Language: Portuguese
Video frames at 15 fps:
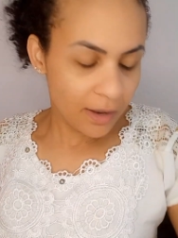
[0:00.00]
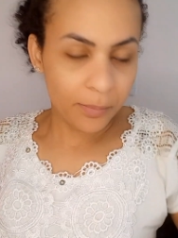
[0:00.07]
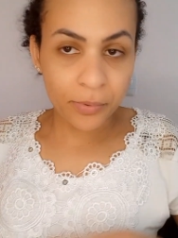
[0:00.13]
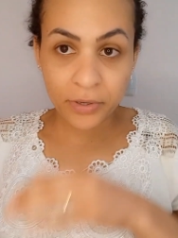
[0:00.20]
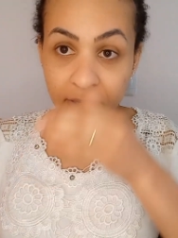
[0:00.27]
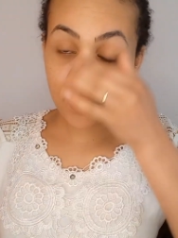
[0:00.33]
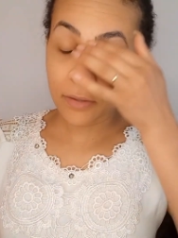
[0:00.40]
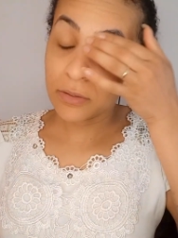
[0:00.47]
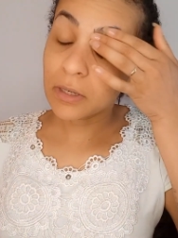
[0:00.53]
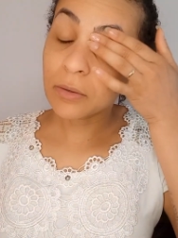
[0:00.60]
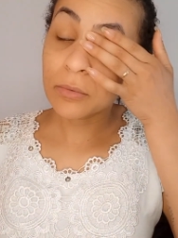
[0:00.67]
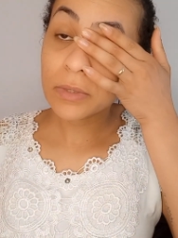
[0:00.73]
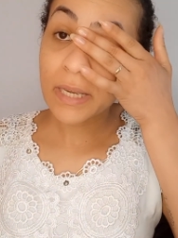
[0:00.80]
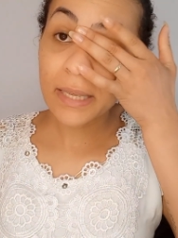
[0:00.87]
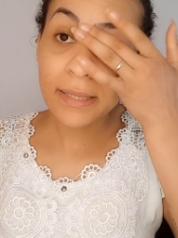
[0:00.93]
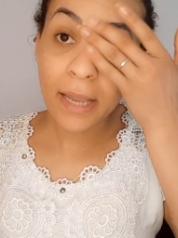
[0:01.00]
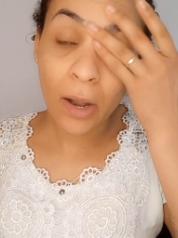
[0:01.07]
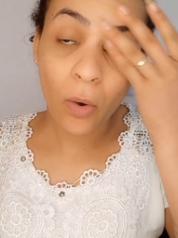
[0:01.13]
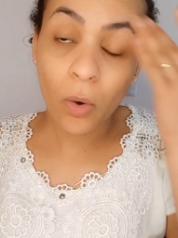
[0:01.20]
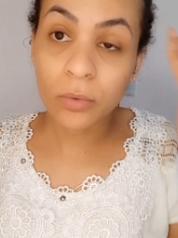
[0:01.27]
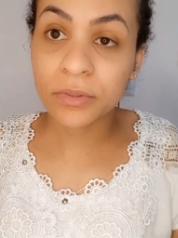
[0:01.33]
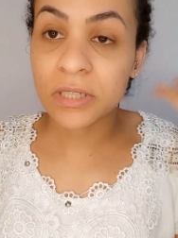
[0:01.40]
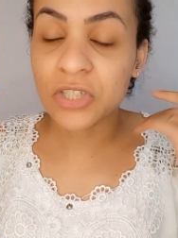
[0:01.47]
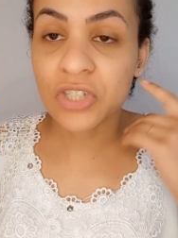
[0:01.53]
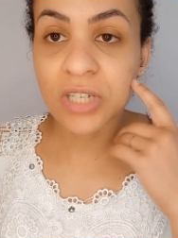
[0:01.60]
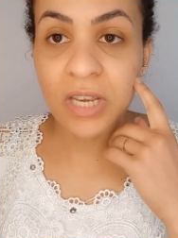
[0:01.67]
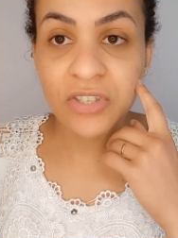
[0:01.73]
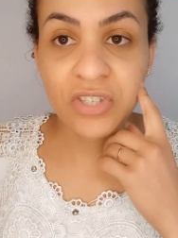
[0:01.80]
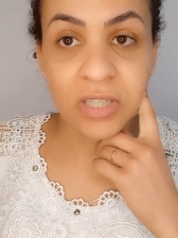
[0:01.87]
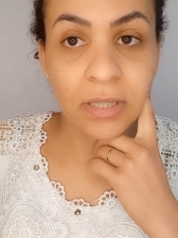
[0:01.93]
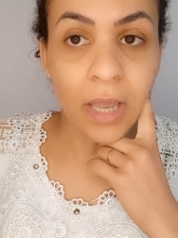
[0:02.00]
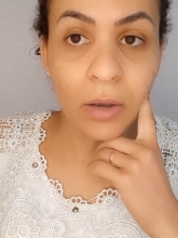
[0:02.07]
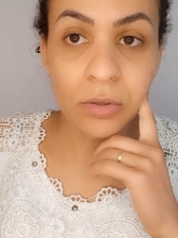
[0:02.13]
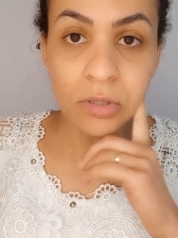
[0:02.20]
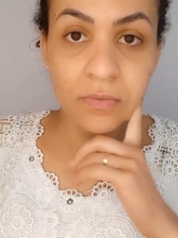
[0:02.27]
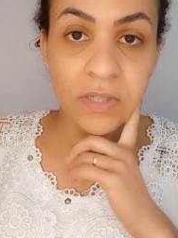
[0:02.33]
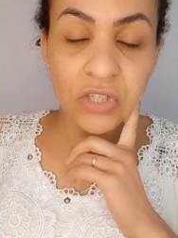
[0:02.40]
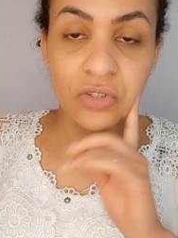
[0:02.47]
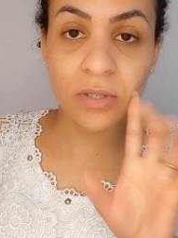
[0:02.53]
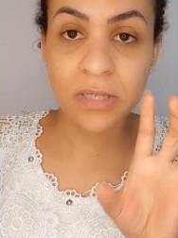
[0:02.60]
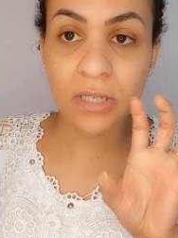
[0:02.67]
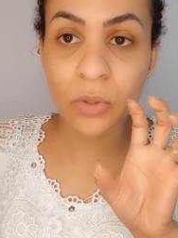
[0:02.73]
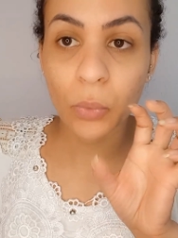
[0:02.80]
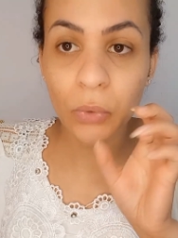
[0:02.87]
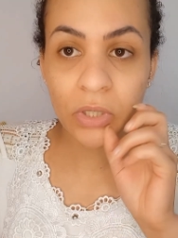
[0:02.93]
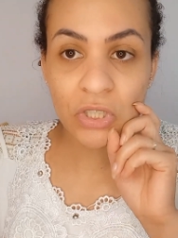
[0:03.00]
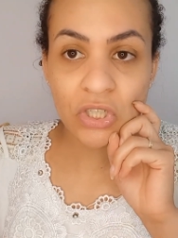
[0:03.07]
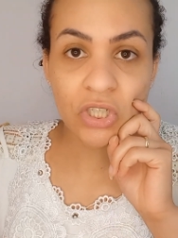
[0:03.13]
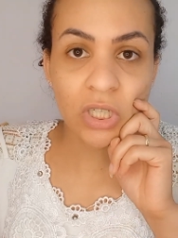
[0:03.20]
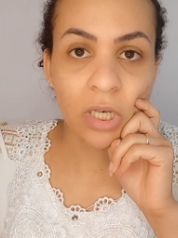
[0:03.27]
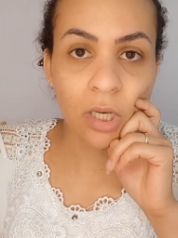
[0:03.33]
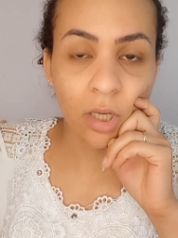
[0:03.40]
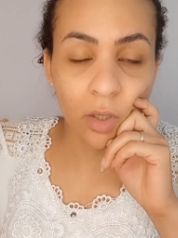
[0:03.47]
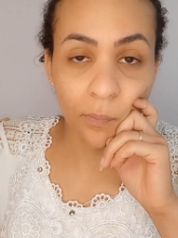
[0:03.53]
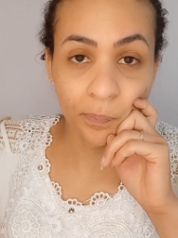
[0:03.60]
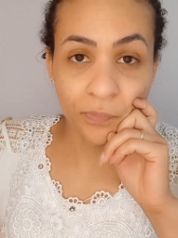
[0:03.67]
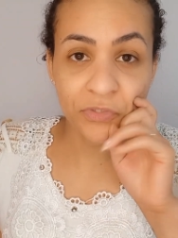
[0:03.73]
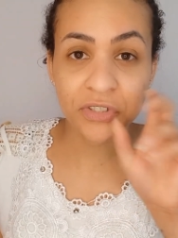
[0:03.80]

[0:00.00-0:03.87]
Porque eu não ia dar conta de editar os videozinhos curtinho.